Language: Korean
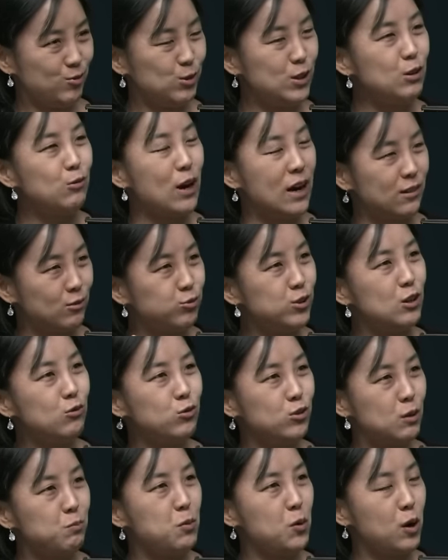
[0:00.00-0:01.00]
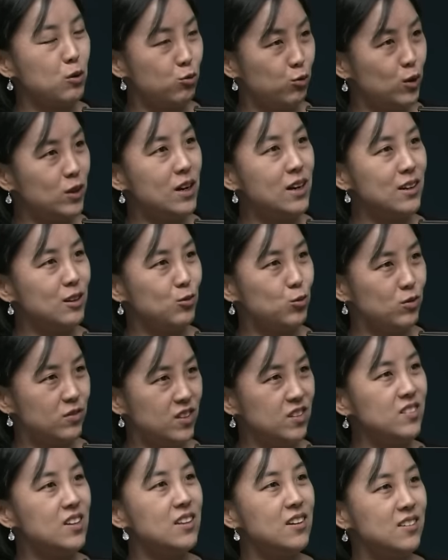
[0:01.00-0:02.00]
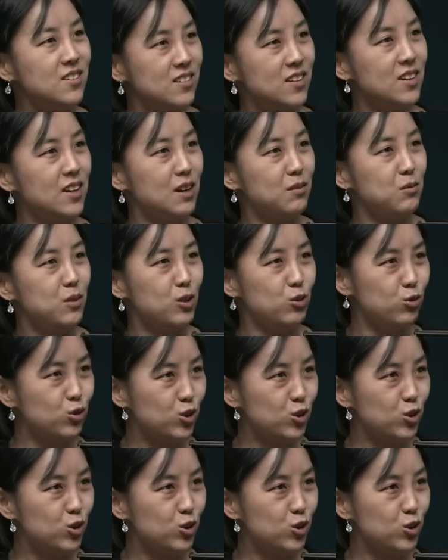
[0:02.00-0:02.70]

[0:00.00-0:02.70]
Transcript: 구뎅구 아 구뎅구 대표가 유일하게 칭찬하는 사람이